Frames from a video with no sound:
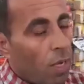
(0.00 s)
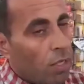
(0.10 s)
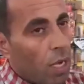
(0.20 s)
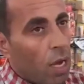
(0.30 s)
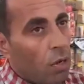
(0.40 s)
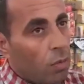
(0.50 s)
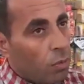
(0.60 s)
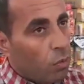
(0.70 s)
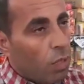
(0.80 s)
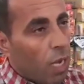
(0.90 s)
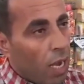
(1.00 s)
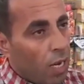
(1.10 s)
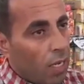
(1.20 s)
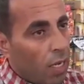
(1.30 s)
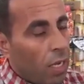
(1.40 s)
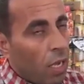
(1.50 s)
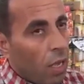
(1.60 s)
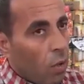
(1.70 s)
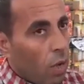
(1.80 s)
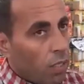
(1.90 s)
بأسعار وبجودة عالية
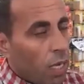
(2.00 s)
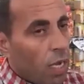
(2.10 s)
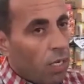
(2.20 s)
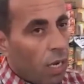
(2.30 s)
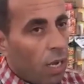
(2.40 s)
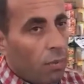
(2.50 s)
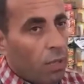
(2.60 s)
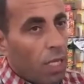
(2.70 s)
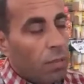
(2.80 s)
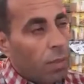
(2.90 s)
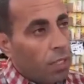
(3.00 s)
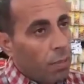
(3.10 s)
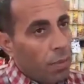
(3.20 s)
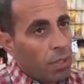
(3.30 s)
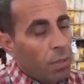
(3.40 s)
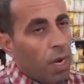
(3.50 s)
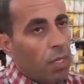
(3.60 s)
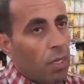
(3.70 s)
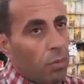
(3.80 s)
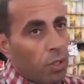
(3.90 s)
وأسعار مناسبة لجميع
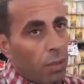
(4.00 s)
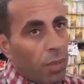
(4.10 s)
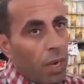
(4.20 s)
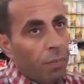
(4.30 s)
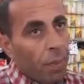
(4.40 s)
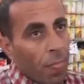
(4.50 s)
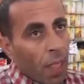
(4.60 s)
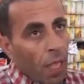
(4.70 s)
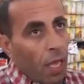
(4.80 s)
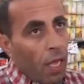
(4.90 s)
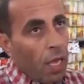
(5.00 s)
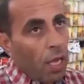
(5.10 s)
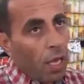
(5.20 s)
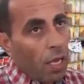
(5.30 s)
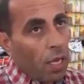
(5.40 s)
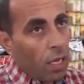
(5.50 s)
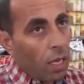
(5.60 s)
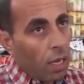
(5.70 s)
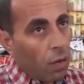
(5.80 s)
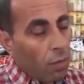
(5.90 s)
طبقات المجتمع
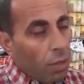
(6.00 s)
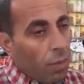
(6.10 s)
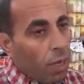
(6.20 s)
آه، قمنا